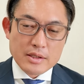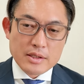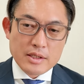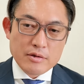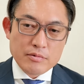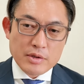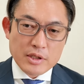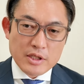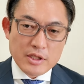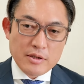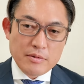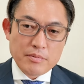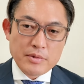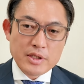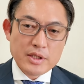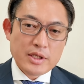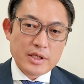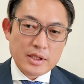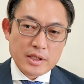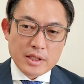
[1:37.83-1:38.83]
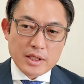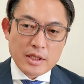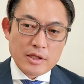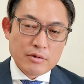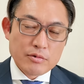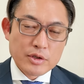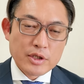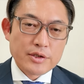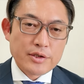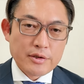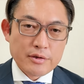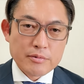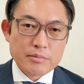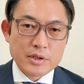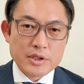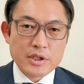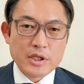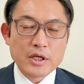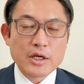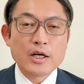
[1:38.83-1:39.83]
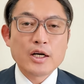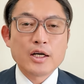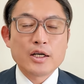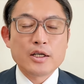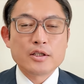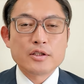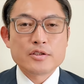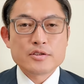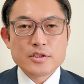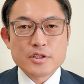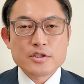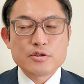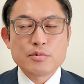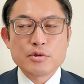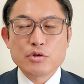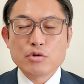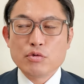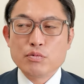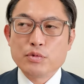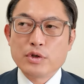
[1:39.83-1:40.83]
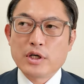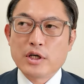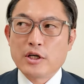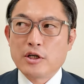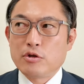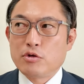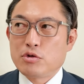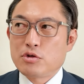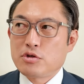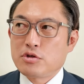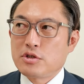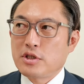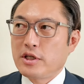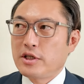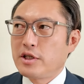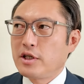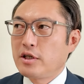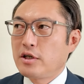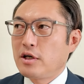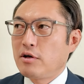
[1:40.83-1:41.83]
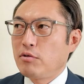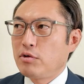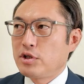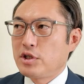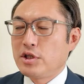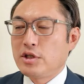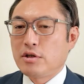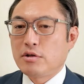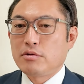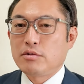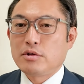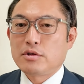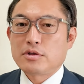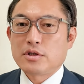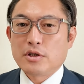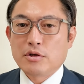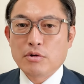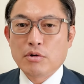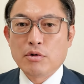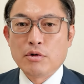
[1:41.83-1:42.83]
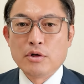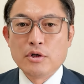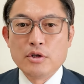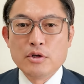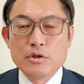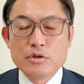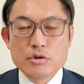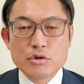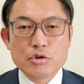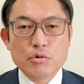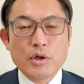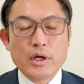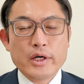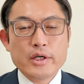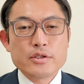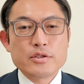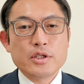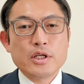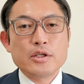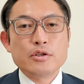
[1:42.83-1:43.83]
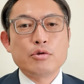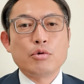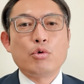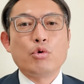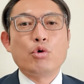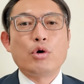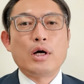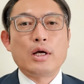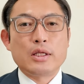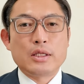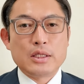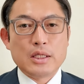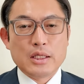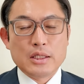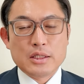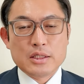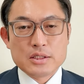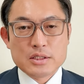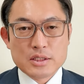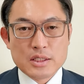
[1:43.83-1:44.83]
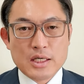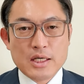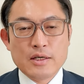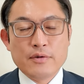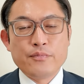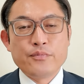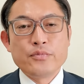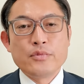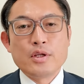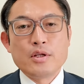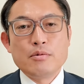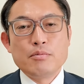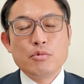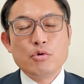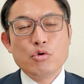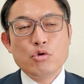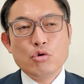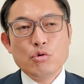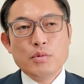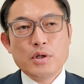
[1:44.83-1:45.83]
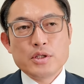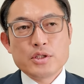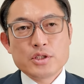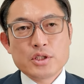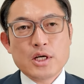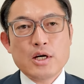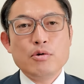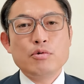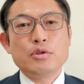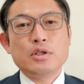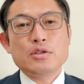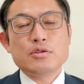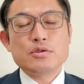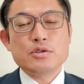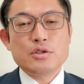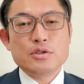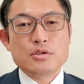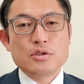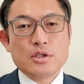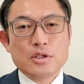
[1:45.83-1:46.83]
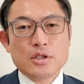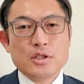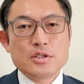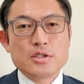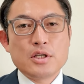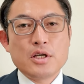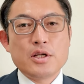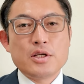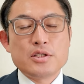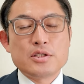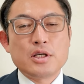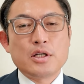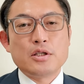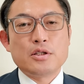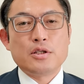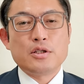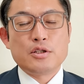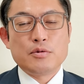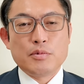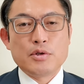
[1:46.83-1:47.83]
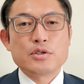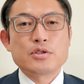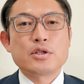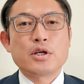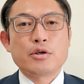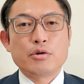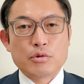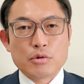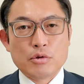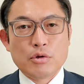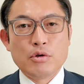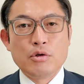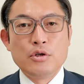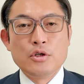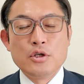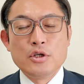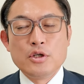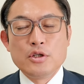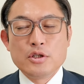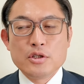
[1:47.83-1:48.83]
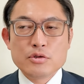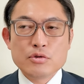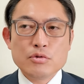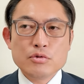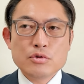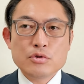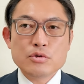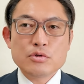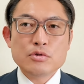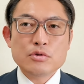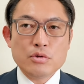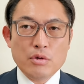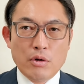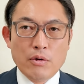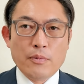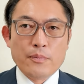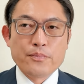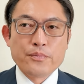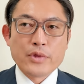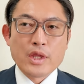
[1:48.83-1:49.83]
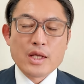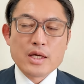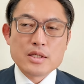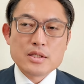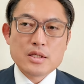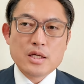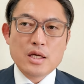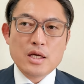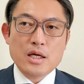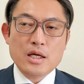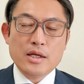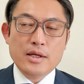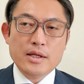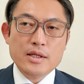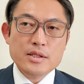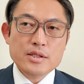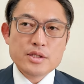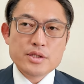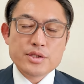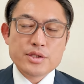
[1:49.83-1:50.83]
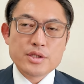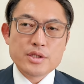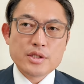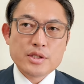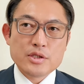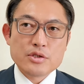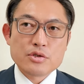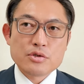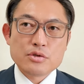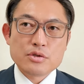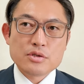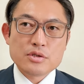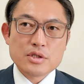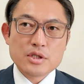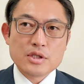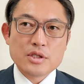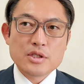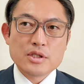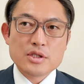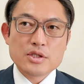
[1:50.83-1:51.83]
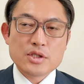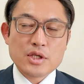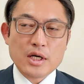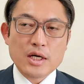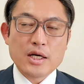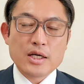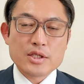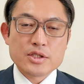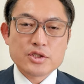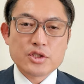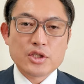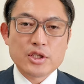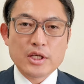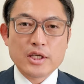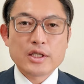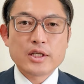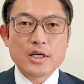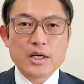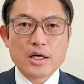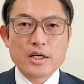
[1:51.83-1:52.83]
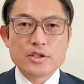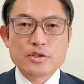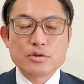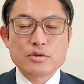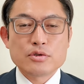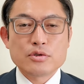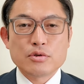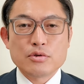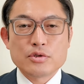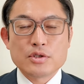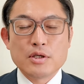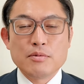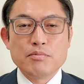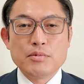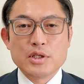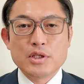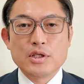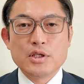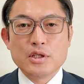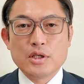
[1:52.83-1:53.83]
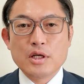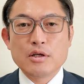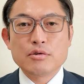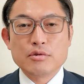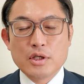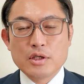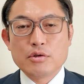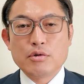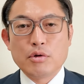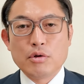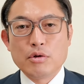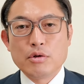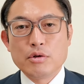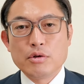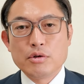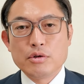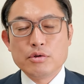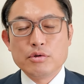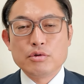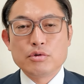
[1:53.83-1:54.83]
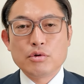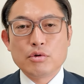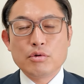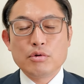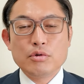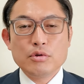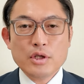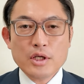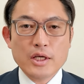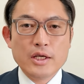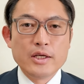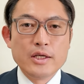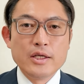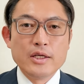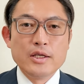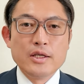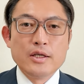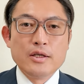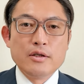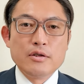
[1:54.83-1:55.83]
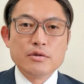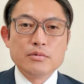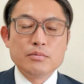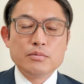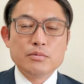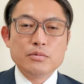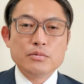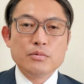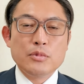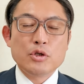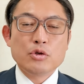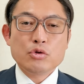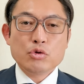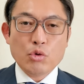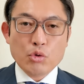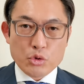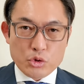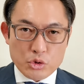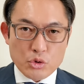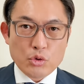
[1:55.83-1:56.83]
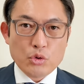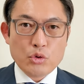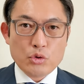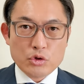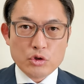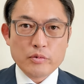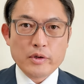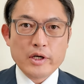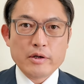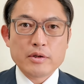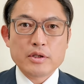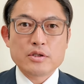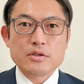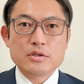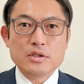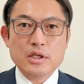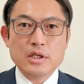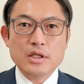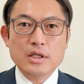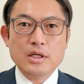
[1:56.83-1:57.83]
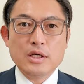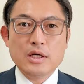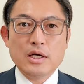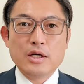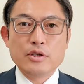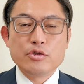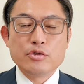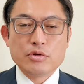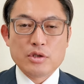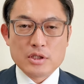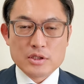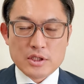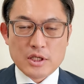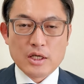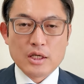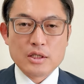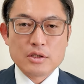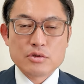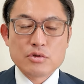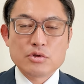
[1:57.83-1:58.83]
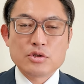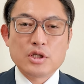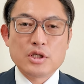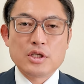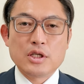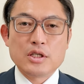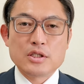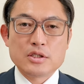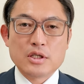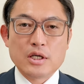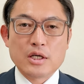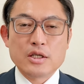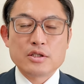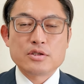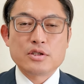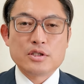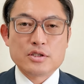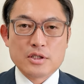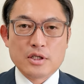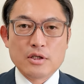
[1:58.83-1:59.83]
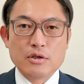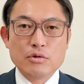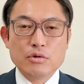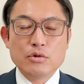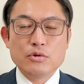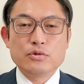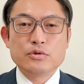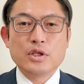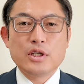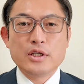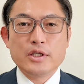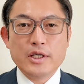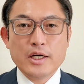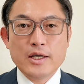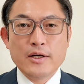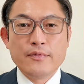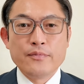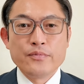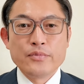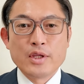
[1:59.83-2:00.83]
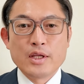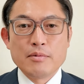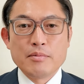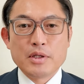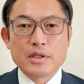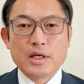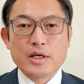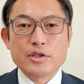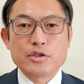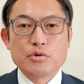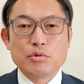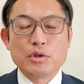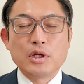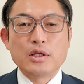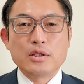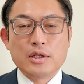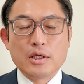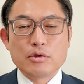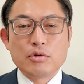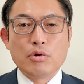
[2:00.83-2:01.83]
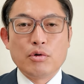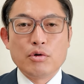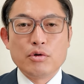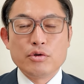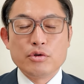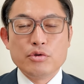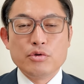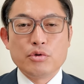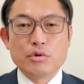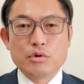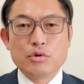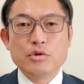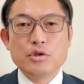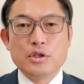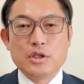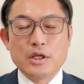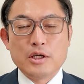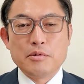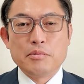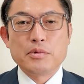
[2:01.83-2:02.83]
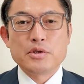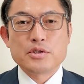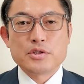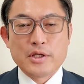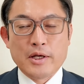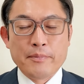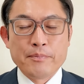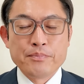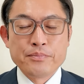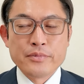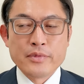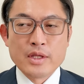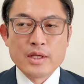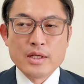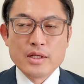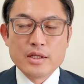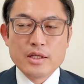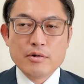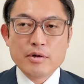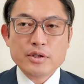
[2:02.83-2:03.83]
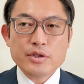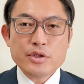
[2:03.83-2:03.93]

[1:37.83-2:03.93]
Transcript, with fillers: 電話でメディアから受けてる、まあ、平川ですね自民党本部からの取材結果を聞いてるんですけどちょっと分かりづらいところがあったんですがこうまあ時間を経つにつれて整理されてきましたよと。でそうすると成林審に出席したかしてないかが一つの線引きになるねというところでまあ、東京の場合はですね萩生田さんそして平沢勝恵さんこの2人が対象なんだということになりました。で